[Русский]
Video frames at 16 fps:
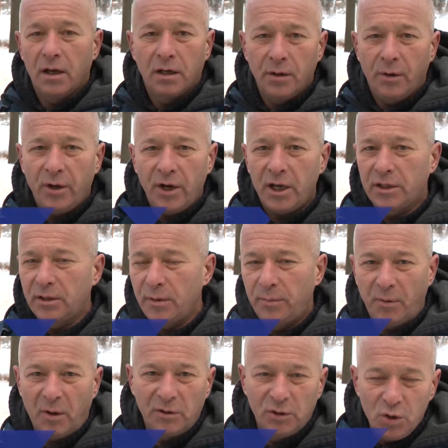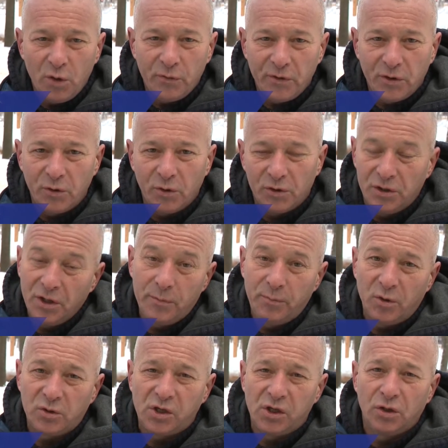Говорят, под Новый год, да и
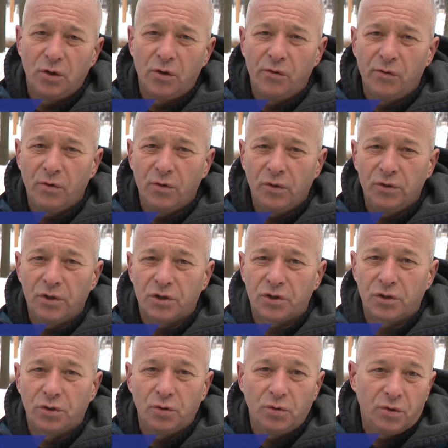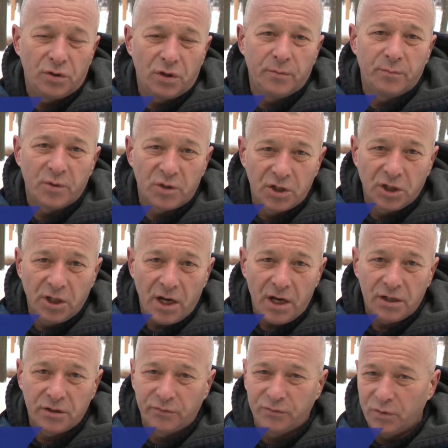после Нового года, что не
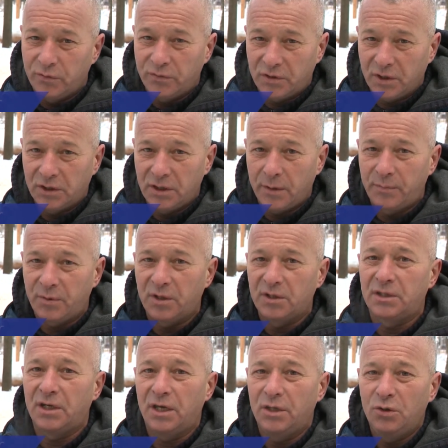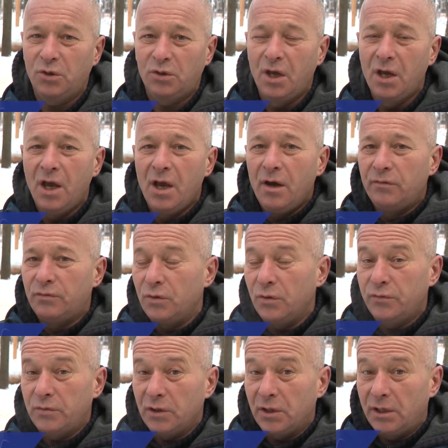пожелаешь, все всегда произойдет,
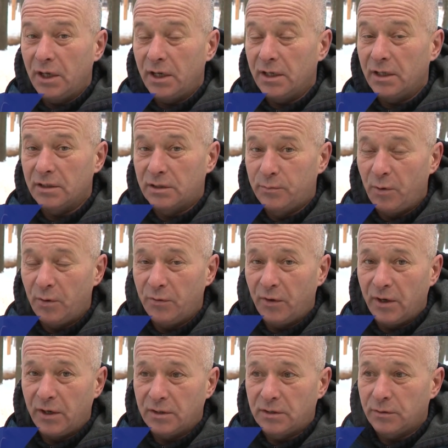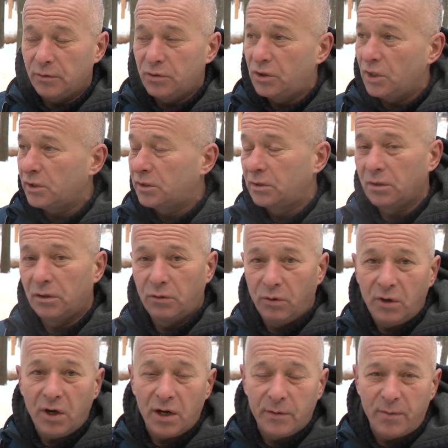все всегда сбывается. Вот сейчас
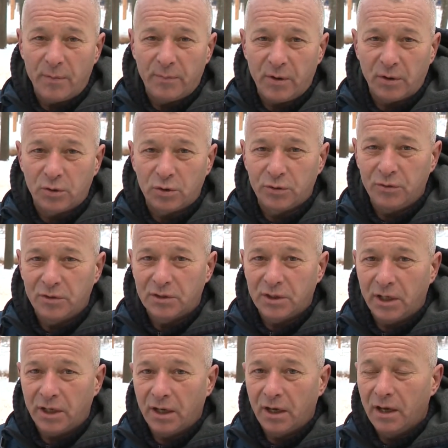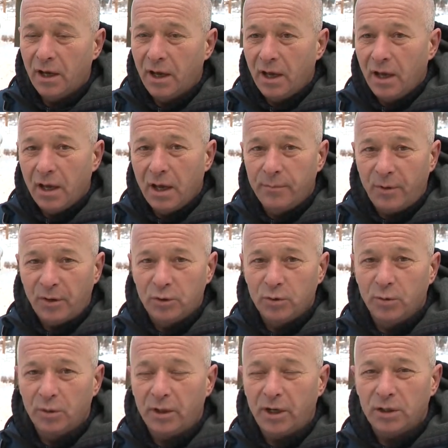гуляли по парку Швейцария и
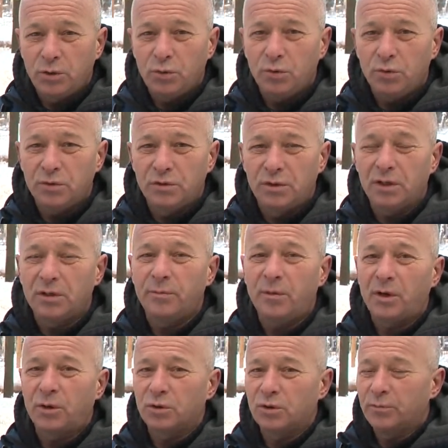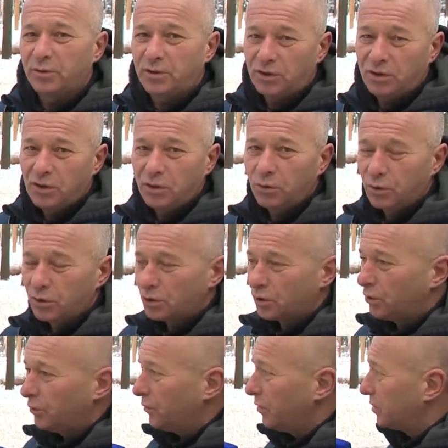подумал, хочу с Дедом Морозом и со
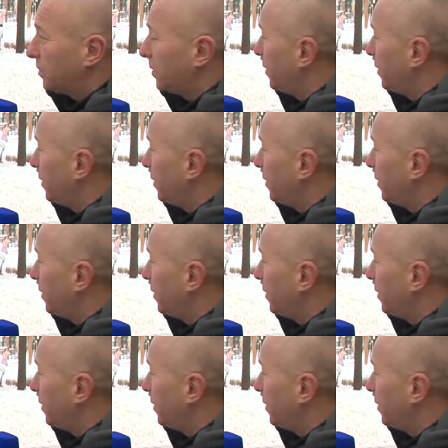Снегурочкой увидеться.